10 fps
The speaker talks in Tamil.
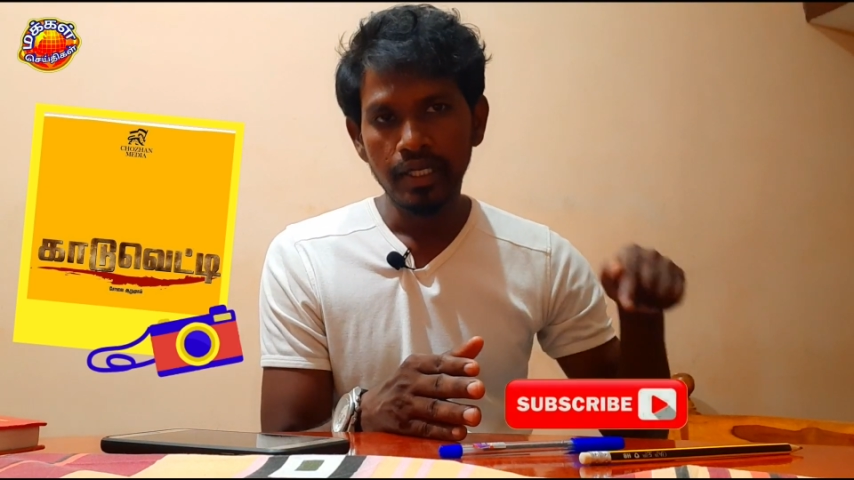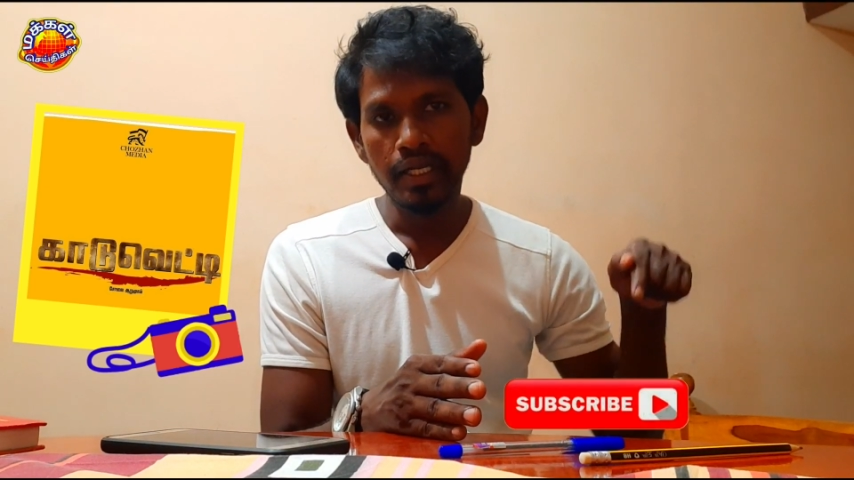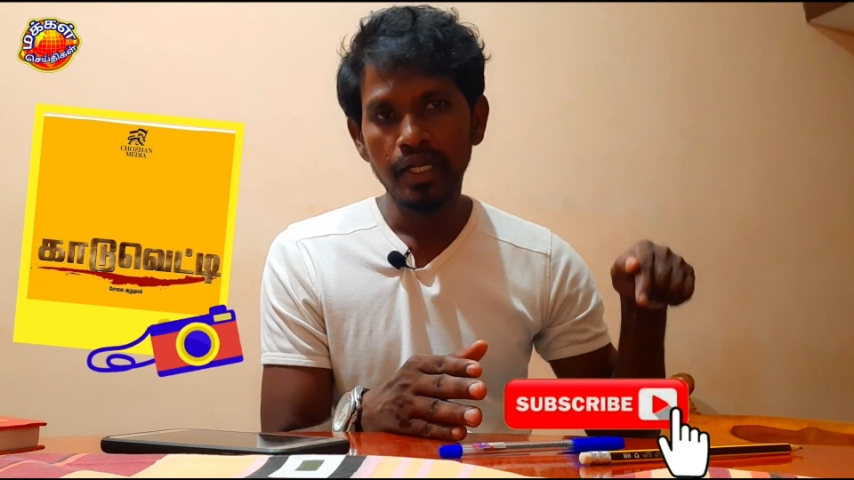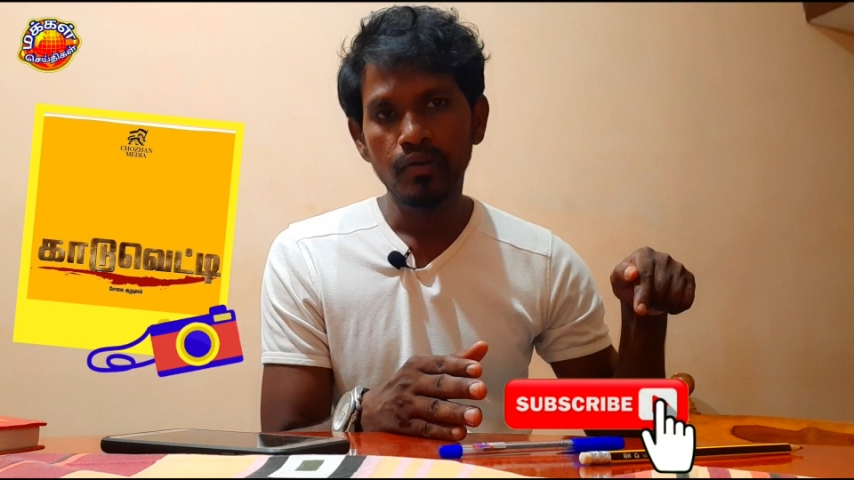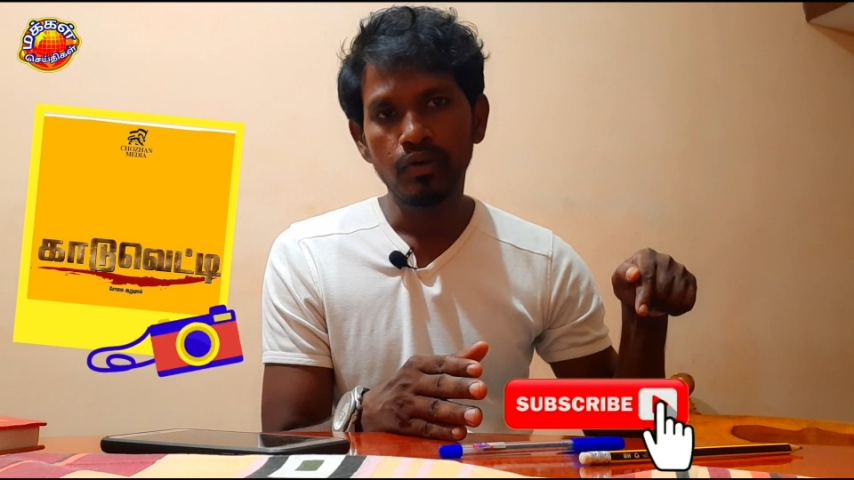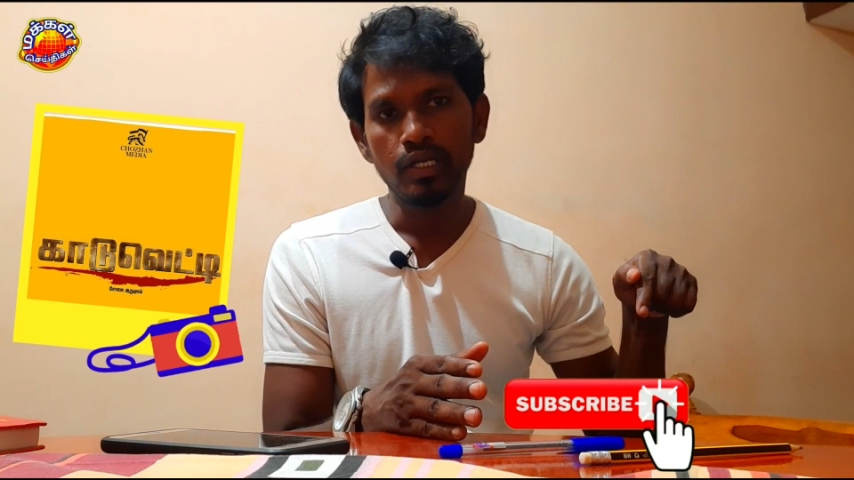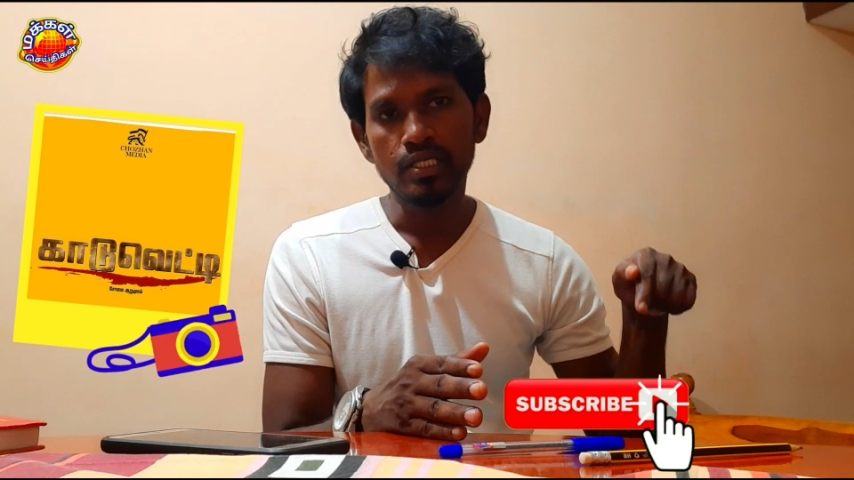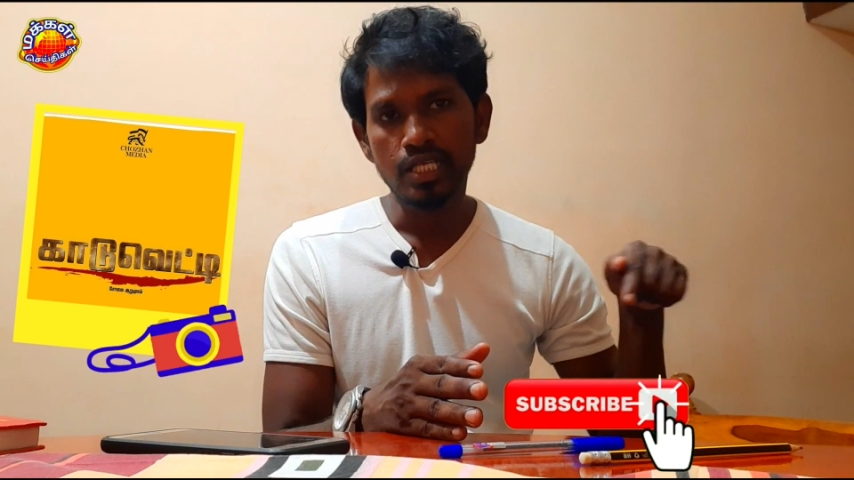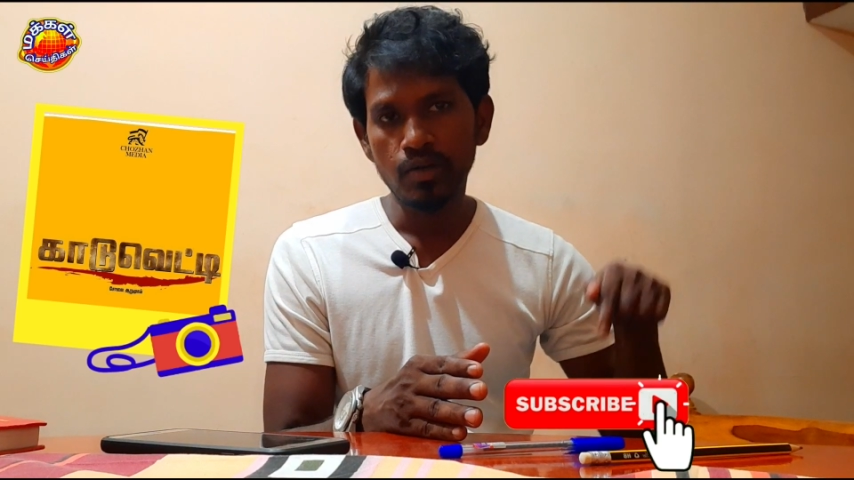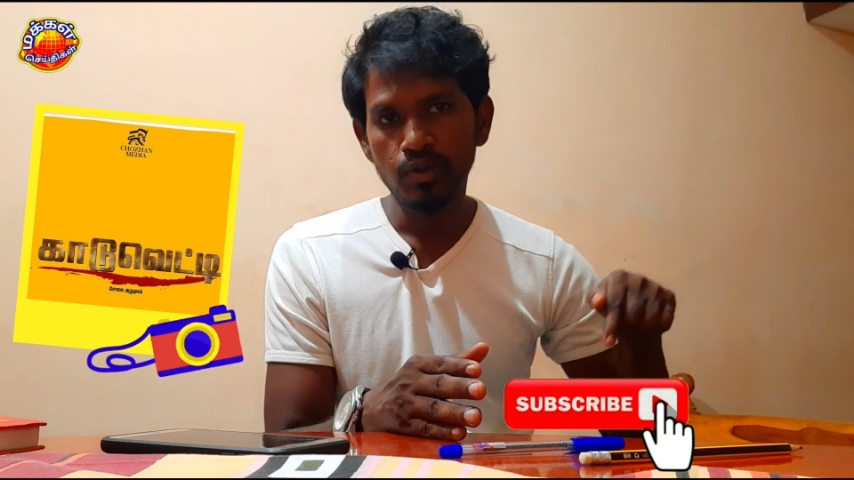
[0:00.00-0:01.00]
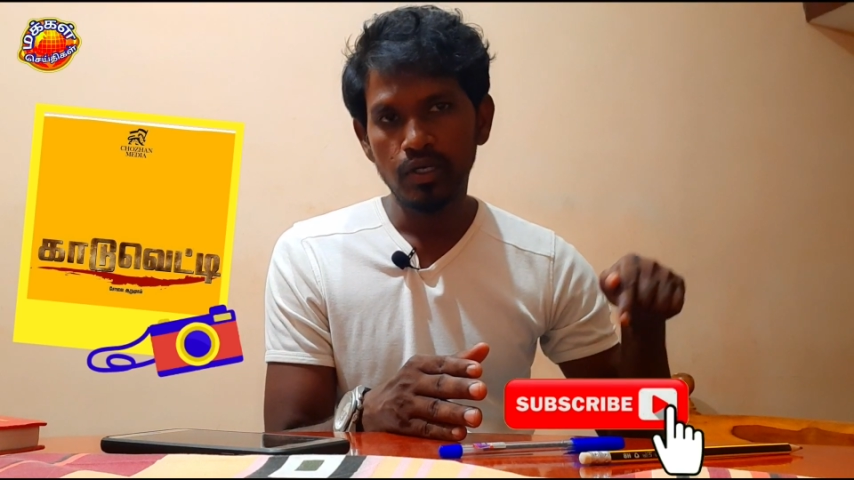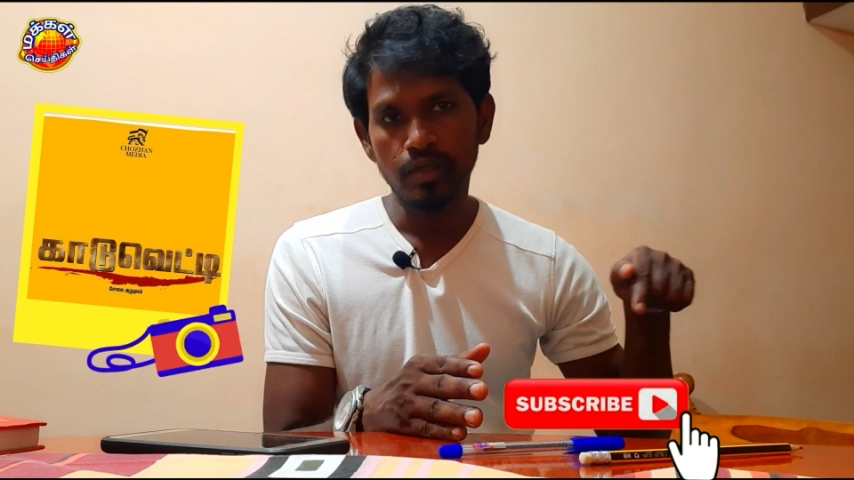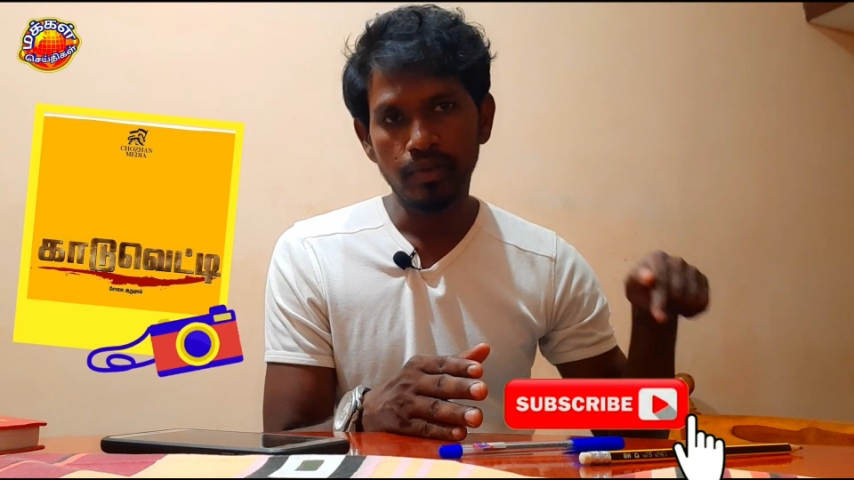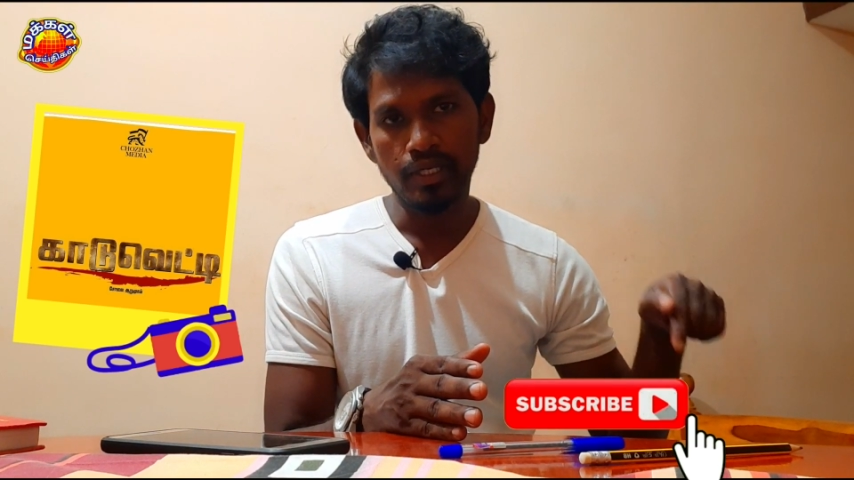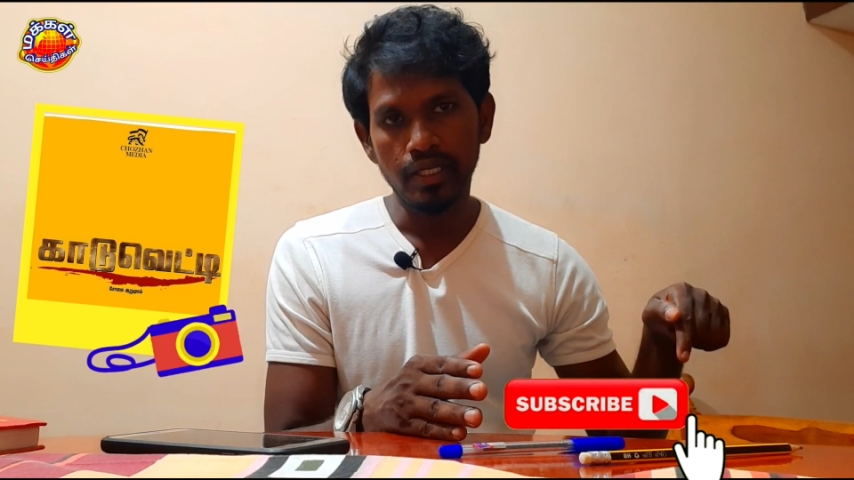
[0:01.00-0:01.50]
கீழே உள்ள சிகப்பு
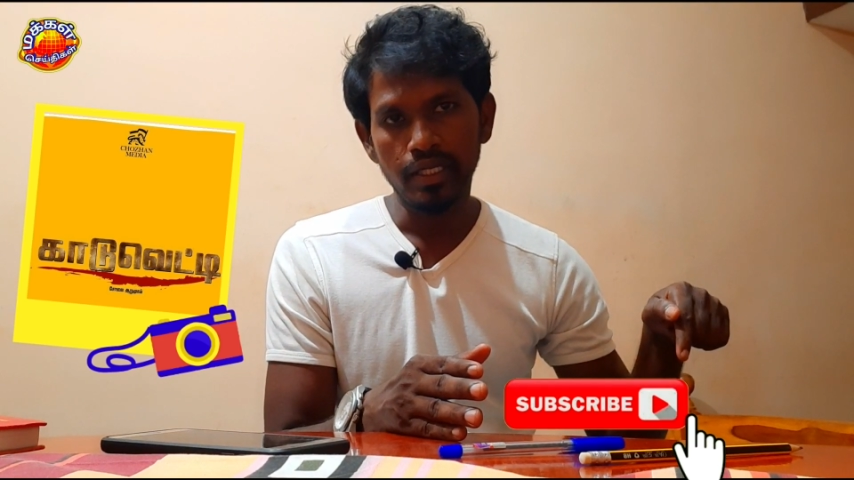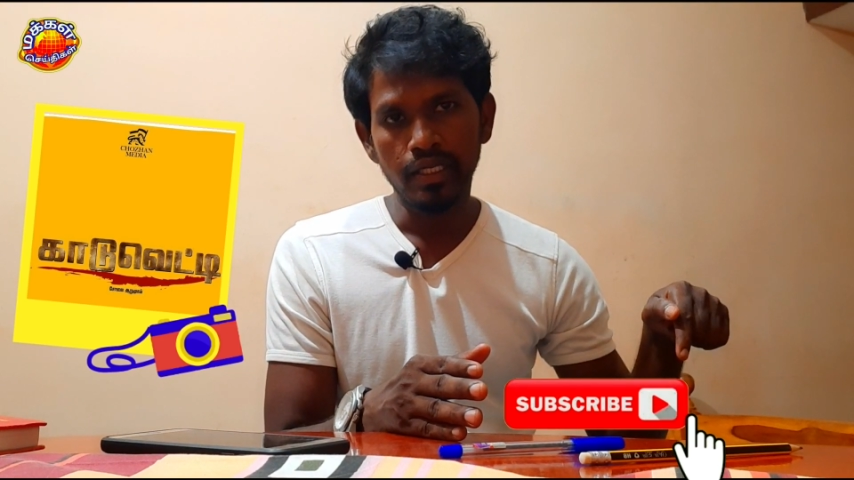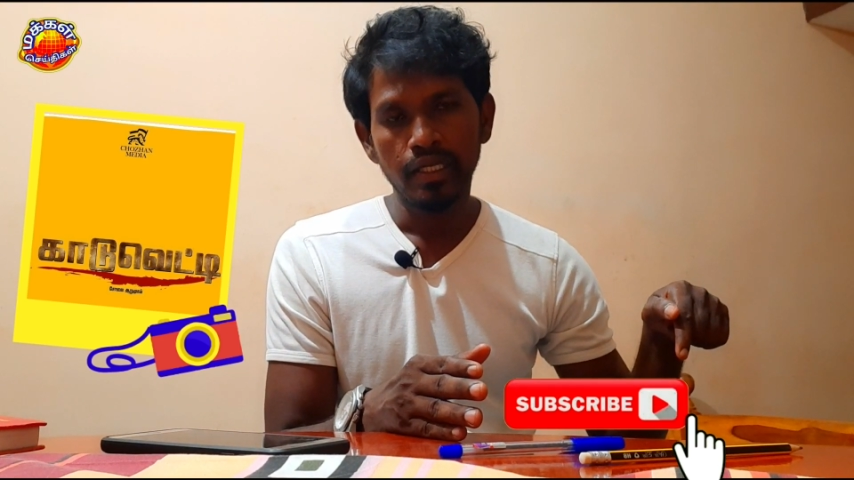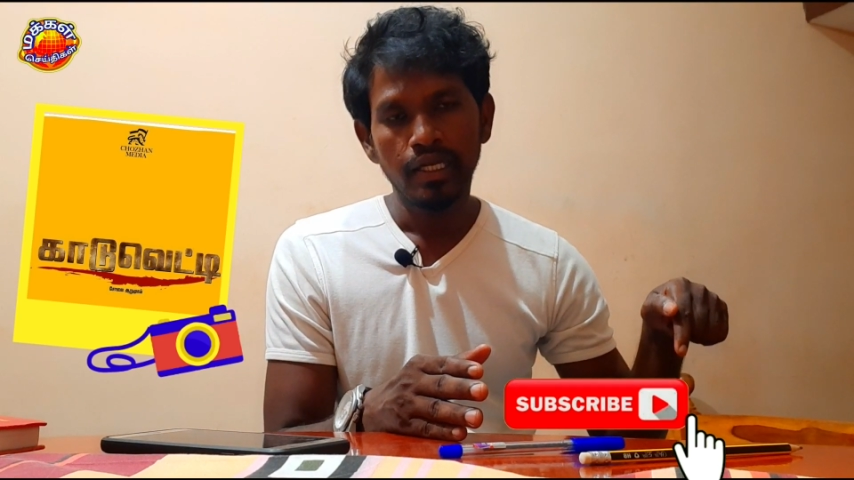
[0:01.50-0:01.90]
கலர் பட்டனை